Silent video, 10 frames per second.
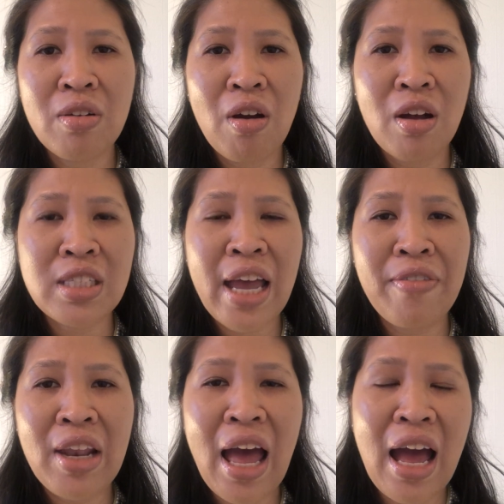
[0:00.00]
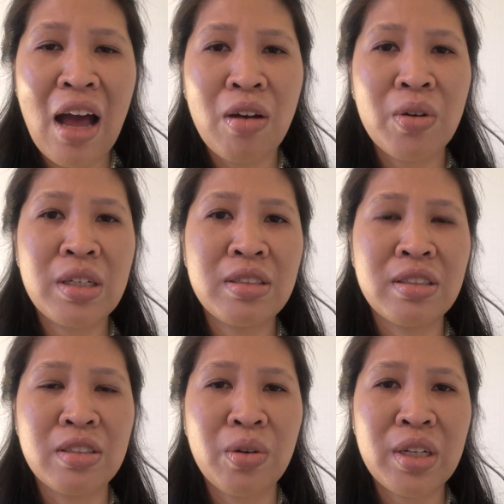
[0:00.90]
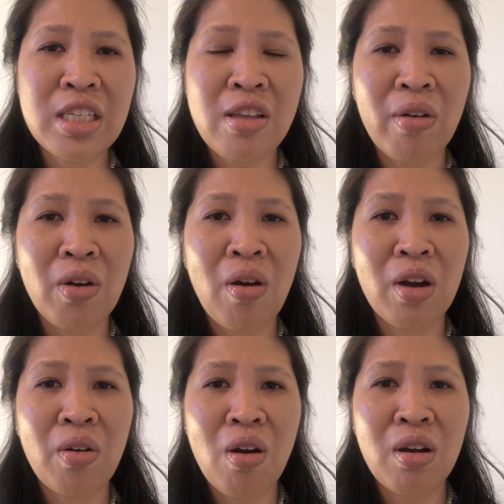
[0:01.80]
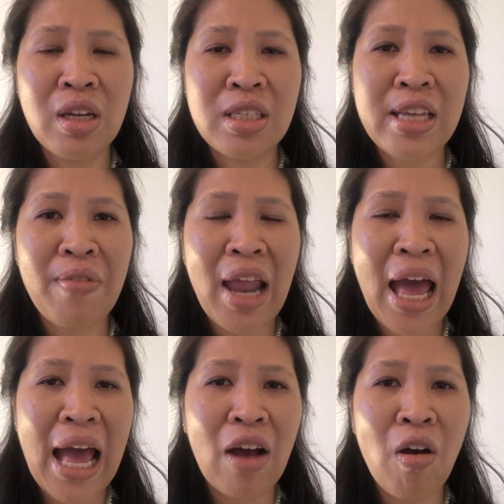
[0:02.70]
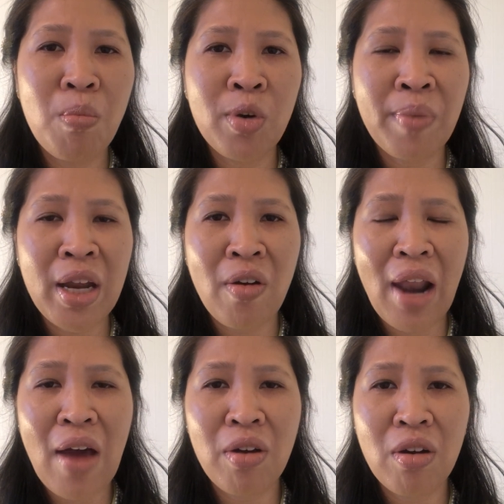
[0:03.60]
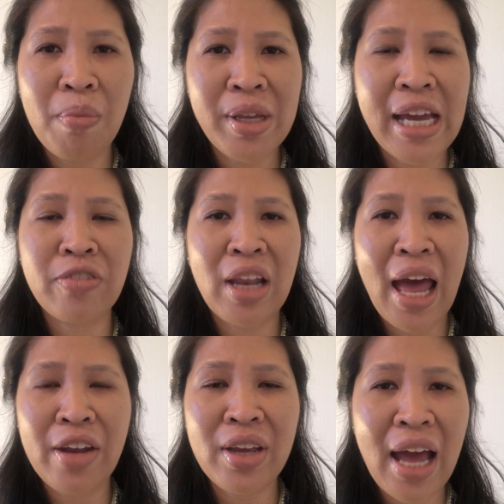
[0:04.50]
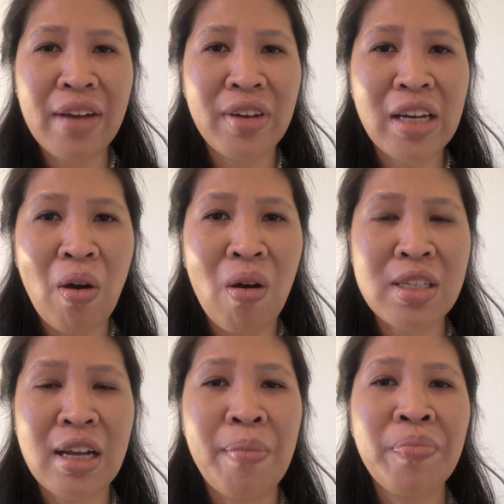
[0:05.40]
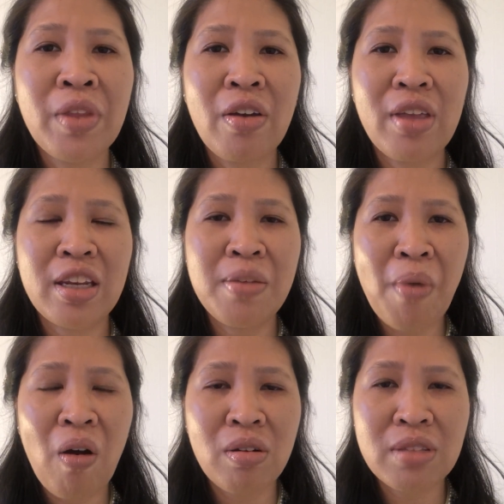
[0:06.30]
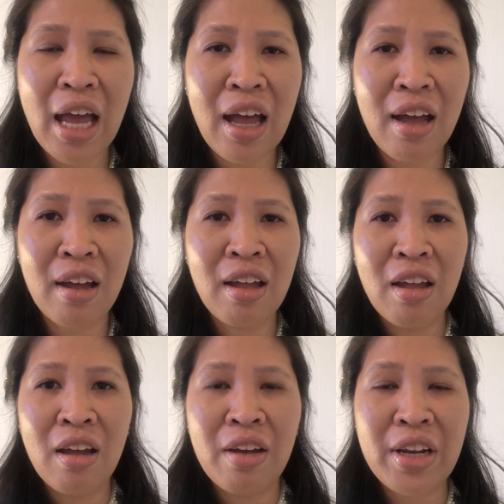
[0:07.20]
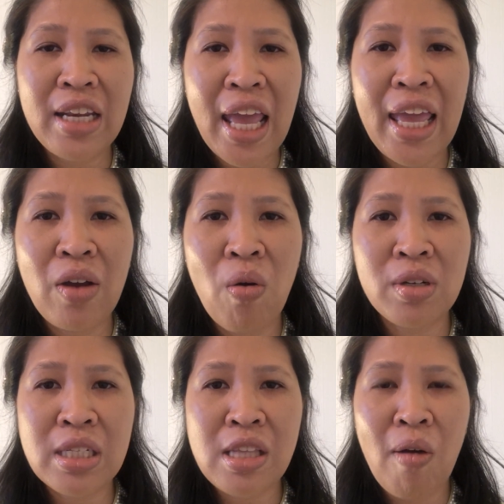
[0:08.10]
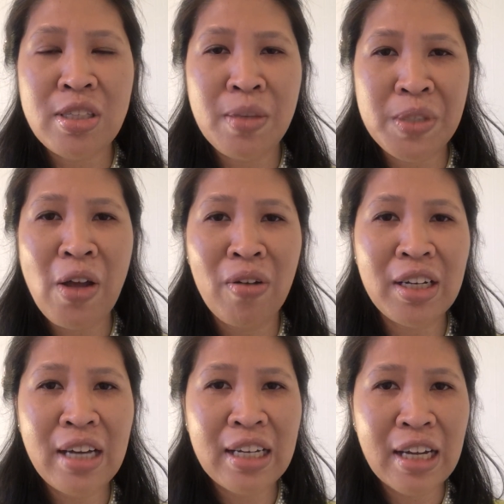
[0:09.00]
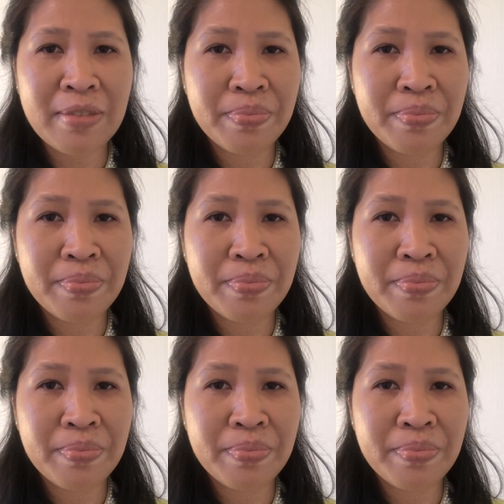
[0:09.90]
แล้วก็ใช้เวลาคนอื่นคนที่สอนคอร์สแล้วก็ใช้เวลาหาข้อมูลให้เราแล้วเราก็ประหยัดเวลาด้วยการเรียนคอร์สค่ะก็อย่างที่บอกถ้าเรียนเอง หกถึงสิบสอง เดือนค่ะ